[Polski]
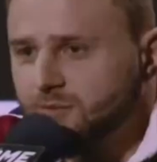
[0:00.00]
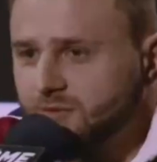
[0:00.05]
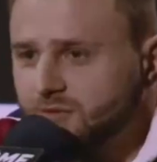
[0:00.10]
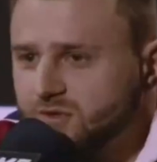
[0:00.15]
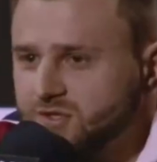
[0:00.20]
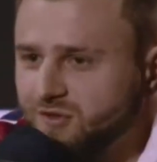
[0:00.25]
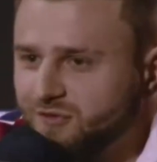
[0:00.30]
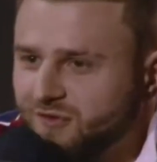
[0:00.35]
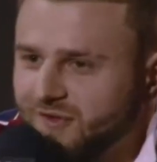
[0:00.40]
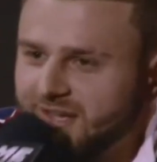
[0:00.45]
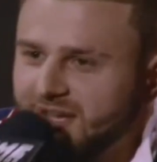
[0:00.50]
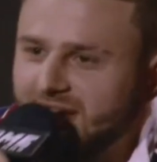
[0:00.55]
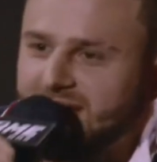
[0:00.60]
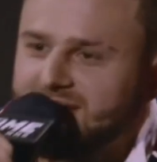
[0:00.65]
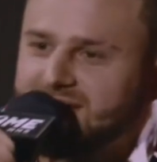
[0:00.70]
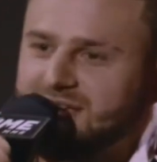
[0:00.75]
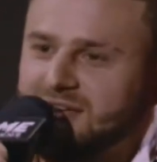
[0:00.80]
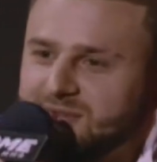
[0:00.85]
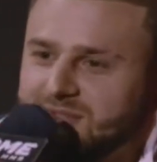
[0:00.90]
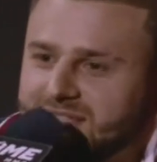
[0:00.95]
ty mówisz, że
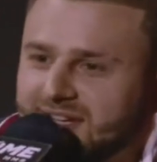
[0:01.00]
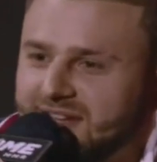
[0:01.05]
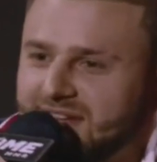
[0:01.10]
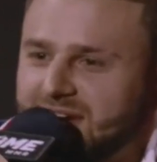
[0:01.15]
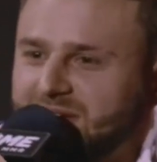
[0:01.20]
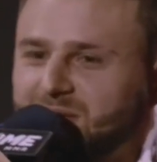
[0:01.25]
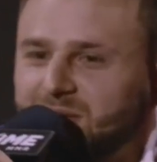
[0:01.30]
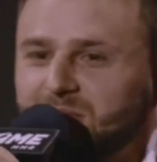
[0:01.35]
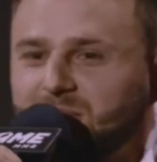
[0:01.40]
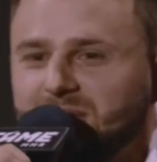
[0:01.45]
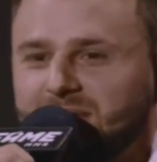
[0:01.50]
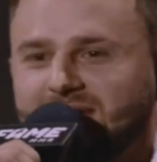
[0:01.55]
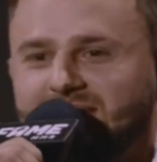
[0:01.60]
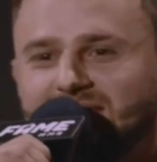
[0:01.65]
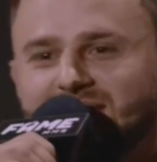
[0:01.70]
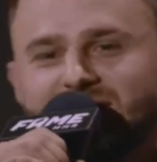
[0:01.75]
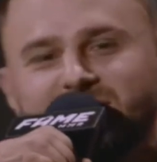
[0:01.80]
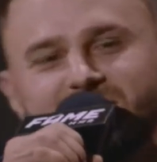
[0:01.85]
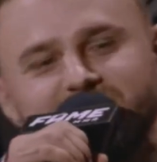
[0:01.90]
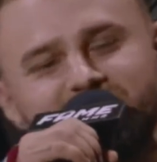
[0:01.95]
federacja ustala
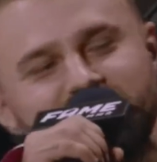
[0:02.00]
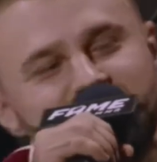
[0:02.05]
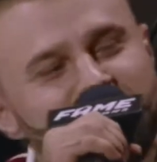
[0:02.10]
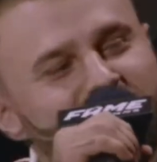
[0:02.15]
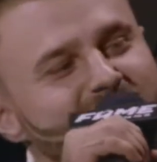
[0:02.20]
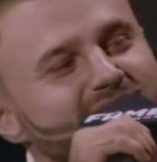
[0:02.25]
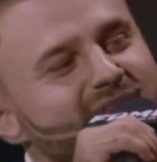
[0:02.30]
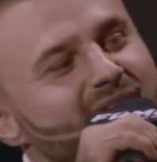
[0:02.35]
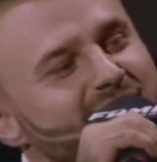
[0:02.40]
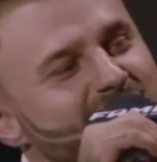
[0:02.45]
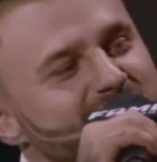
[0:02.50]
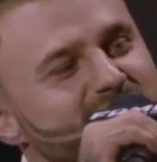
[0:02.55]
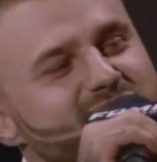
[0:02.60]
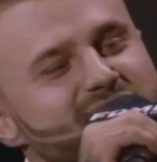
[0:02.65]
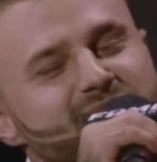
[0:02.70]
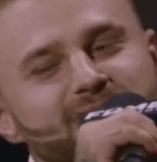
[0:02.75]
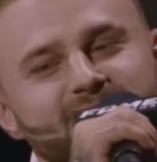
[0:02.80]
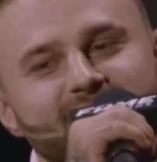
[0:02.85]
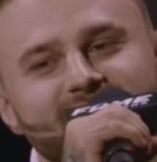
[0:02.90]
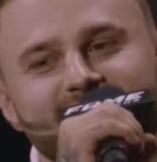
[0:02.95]
reguły, to ty kurwa
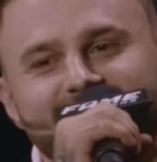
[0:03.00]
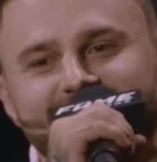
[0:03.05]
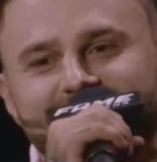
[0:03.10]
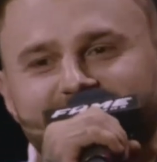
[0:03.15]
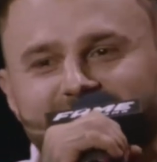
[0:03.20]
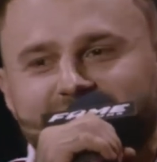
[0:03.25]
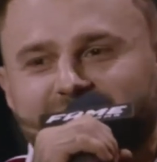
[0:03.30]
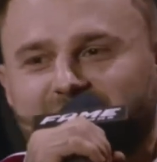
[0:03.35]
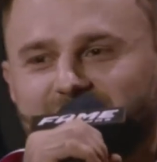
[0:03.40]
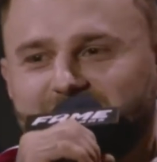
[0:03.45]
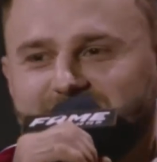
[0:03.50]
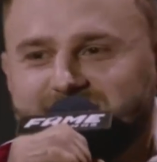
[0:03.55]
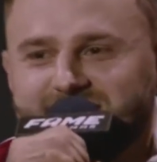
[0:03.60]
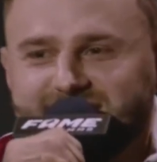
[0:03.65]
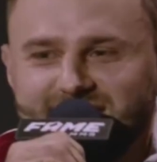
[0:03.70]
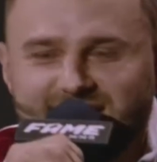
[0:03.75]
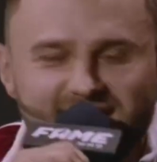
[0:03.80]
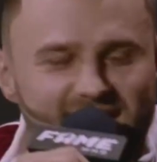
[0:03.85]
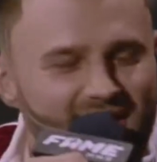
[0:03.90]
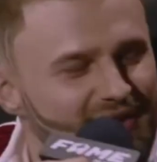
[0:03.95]
tańczysz im e, tak, jak oni ci
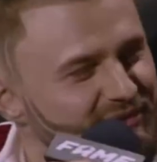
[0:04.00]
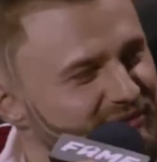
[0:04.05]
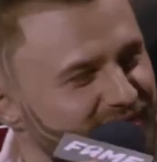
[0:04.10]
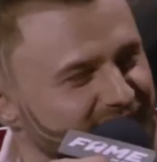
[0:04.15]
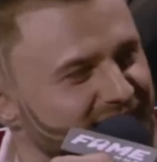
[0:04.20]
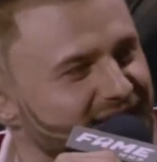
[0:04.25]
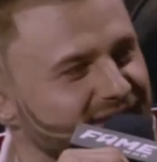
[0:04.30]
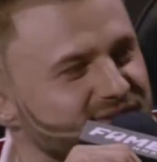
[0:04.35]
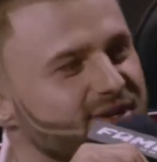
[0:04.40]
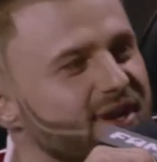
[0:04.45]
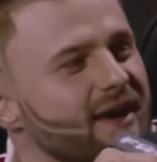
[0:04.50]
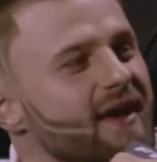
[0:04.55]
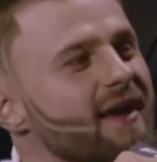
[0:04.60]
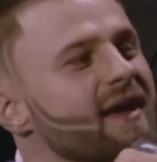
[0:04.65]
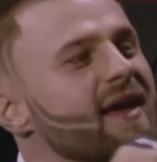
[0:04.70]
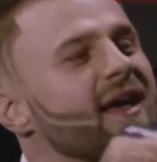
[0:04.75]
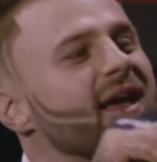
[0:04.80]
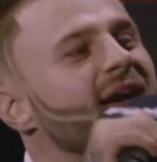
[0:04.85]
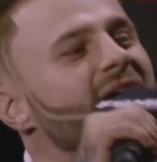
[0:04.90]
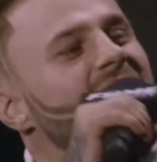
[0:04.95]
zagrają, wariacie.
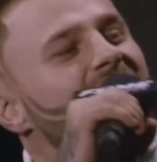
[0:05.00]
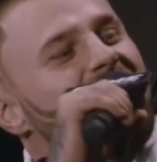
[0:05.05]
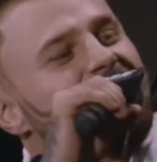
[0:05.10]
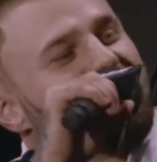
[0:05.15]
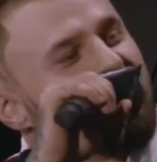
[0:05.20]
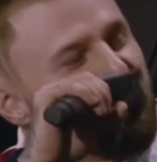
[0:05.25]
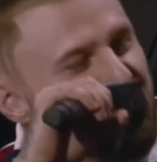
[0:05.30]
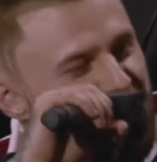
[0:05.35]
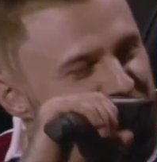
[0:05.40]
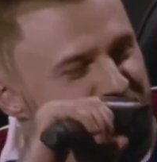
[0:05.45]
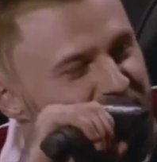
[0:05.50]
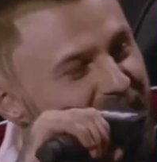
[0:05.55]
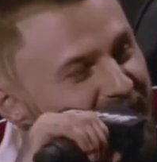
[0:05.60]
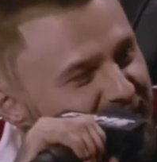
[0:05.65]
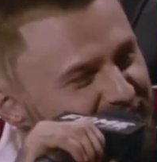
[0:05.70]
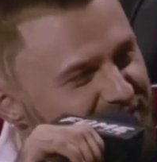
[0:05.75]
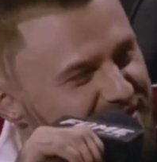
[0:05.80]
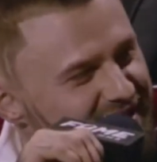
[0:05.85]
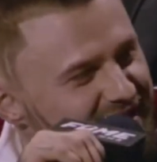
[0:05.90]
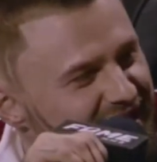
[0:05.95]
To po
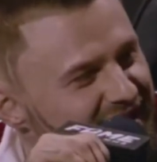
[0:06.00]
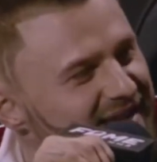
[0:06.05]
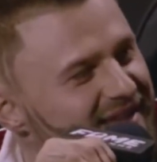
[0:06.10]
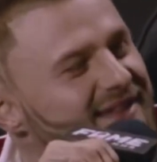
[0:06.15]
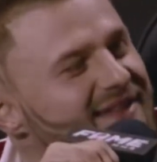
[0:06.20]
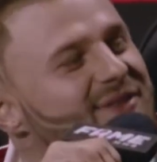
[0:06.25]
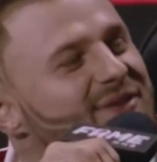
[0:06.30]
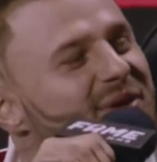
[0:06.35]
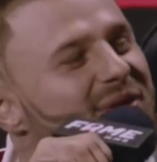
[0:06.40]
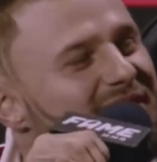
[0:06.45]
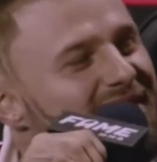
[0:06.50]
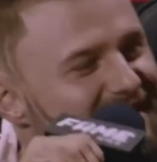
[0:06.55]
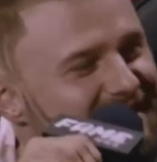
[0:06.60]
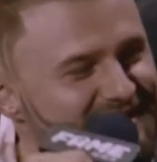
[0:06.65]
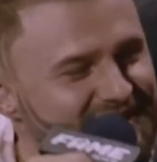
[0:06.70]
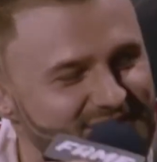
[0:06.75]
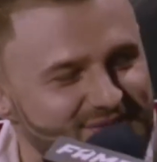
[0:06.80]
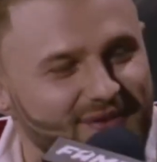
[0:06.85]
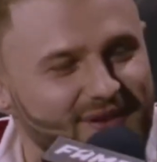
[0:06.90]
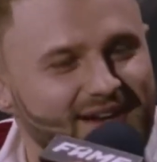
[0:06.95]
pierwsze, to jak
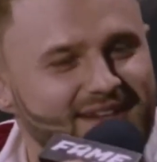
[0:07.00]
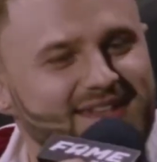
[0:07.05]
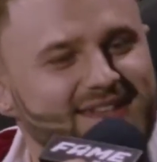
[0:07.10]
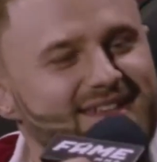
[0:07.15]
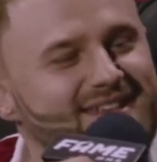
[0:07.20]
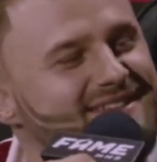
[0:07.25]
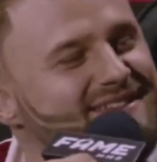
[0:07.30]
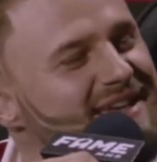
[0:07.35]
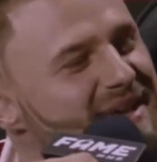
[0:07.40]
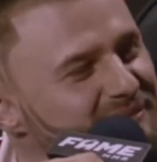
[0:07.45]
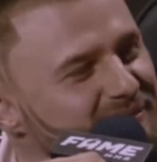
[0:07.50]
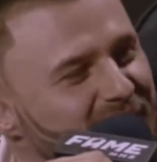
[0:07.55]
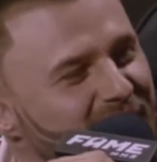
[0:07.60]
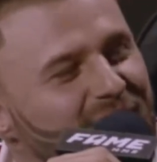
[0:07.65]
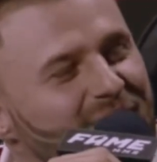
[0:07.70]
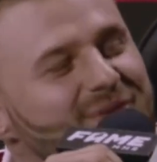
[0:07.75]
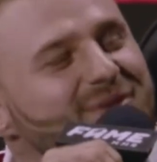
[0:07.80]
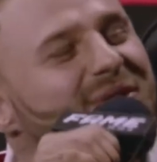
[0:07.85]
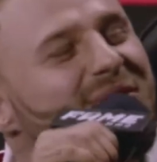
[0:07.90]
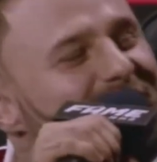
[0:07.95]
chcesz walki ze
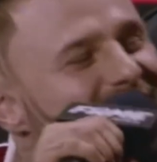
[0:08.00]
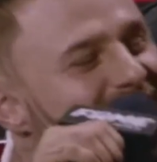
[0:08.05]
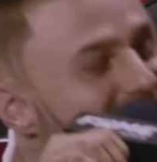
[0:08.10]
mną, to